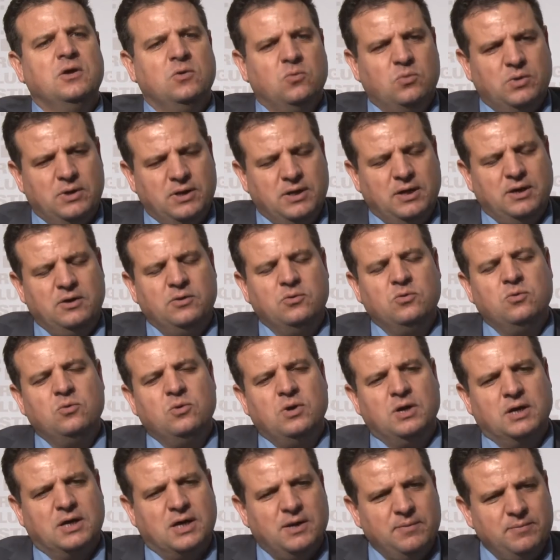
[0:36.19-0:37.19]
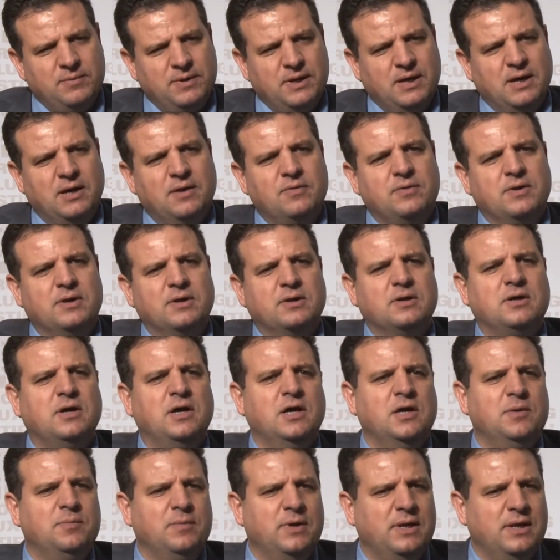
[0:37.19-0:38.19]
ونحن أقمنا هذه
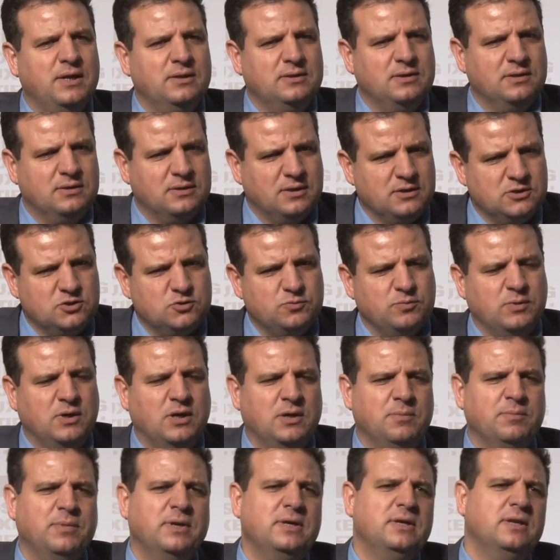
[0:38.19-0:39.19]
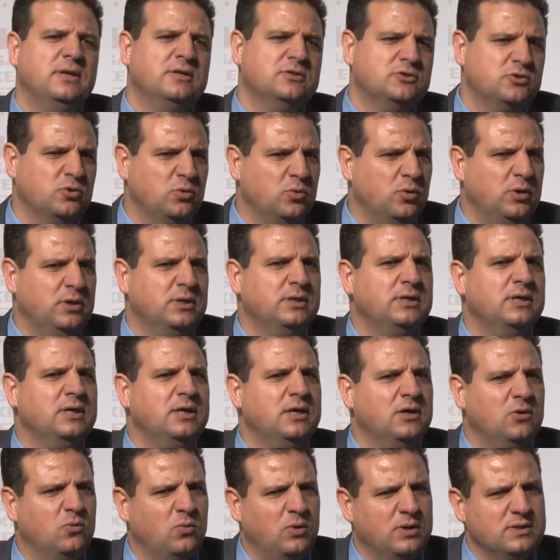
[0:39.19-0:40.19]
القائمة التي تجمع بين
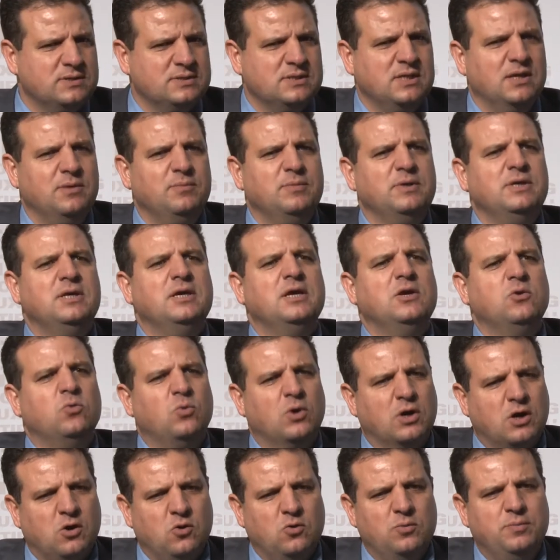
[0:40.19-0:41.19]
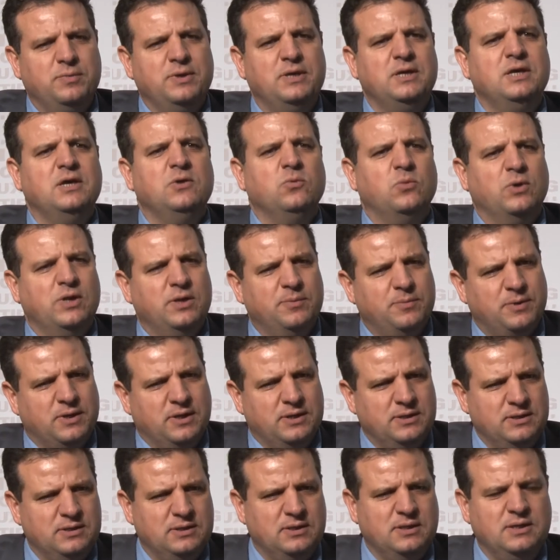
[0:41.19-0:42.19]
شيوعيين وإسلاميين وقوميين
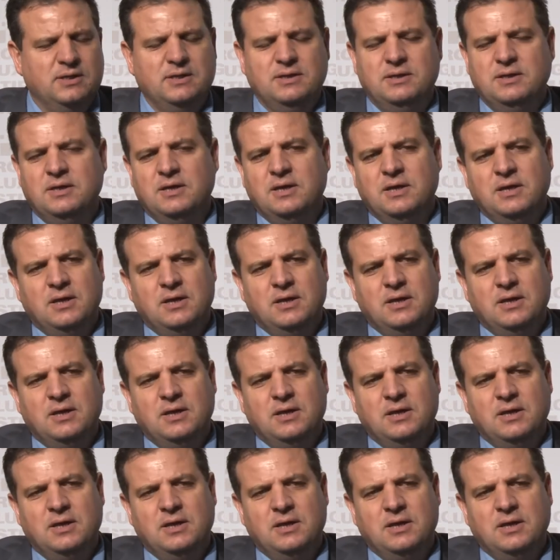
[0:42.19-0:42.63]
وليبراليين